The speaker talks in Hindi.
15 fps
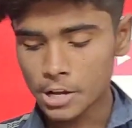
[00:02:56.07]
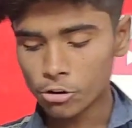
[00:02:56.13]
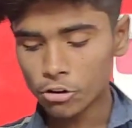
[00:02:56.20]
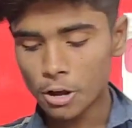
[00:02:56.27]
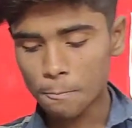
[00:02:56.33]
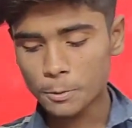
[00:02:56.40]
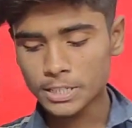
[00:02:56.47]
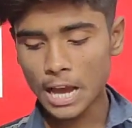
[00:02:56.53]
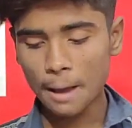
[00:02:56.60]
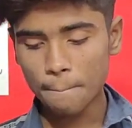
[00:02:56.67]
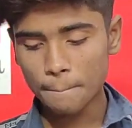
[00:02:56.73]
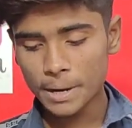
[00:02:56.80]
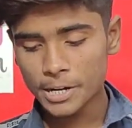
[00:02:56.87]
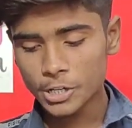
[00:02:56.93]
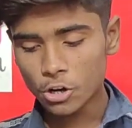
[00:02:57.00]
इन्होंने पूछा
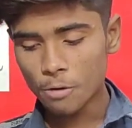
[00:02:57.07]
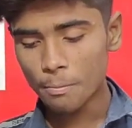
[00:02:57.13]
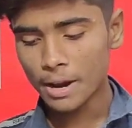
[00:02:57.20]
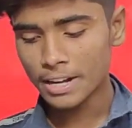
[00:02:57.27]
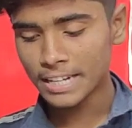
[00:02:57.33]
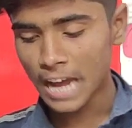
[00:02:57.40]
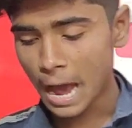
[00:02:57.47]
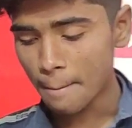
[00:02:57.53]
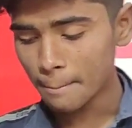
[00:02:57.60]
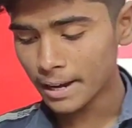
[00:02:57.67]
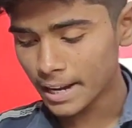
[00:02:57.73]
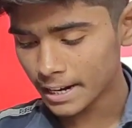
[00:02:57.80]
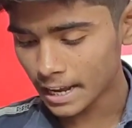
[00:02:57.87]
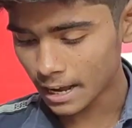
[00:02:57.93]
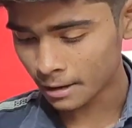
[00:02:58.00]
है वीडियो में नाम
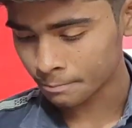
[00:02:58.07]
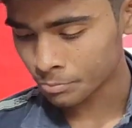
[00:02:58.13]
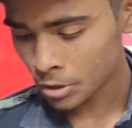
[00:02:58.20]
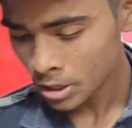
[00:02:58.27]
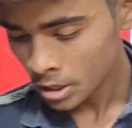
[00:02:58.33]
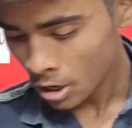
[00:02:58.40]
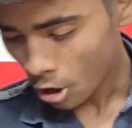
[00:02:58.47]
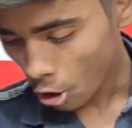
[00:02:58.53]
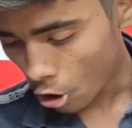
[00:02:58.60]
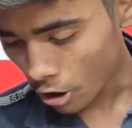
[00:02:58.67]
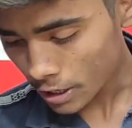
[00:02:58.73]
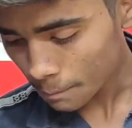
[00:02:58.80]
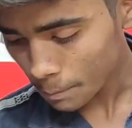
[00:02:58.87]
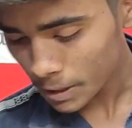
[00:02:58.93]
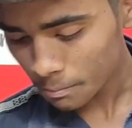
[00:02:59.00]
लेना
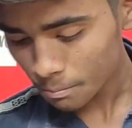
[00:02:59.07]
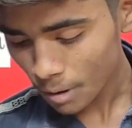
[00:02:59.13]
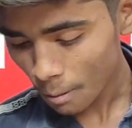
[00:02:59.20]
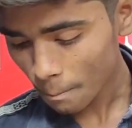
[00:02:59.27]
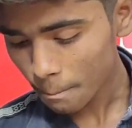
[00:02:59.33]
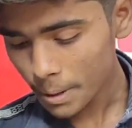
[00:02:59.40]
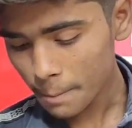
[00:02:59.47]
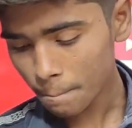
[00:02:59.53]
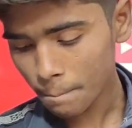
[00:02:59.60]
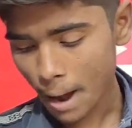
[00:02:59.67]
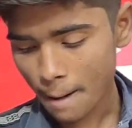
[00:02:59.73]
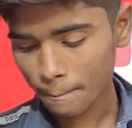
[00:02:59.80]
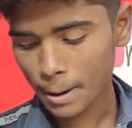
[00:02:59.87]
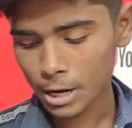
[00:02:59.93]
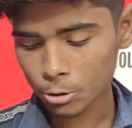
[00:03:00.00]
और अपनी मम्मी
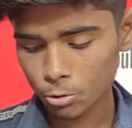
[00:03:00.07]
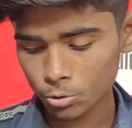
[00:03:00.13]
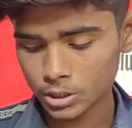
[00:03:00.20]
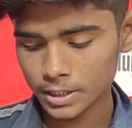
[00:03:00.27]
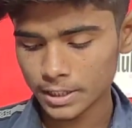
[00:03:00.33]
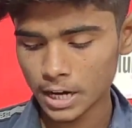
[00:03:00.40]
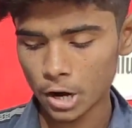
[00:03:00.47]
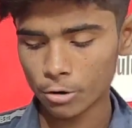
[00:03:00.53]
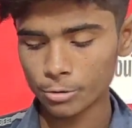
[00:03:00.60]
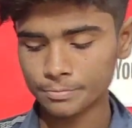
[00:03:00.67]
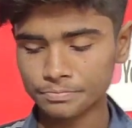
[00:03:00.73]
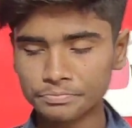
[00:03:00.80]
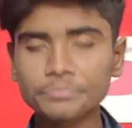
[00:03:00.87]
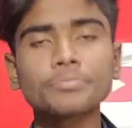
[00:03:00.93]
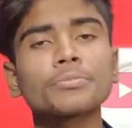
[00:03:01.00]
पापा को दिखाओ
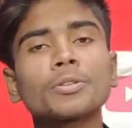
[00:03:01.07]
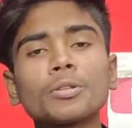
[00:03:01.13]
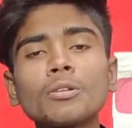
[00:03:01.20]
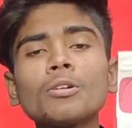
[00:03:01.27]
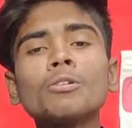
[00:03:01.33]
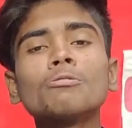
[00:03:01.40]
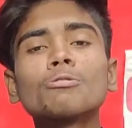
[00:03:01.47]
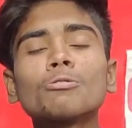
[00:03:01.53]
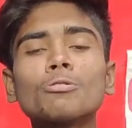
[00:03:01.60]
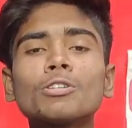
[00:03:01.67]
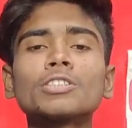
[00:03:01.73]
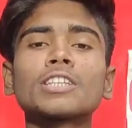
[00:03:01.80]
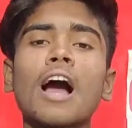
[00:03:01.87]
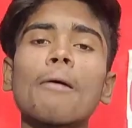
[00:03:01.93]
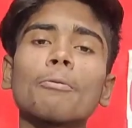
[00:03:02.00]
तो
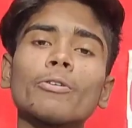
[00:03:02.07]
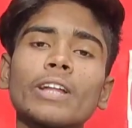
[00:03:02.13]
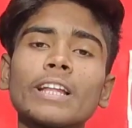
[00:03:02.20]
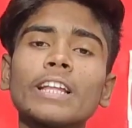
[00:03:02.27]
दोस्त आपको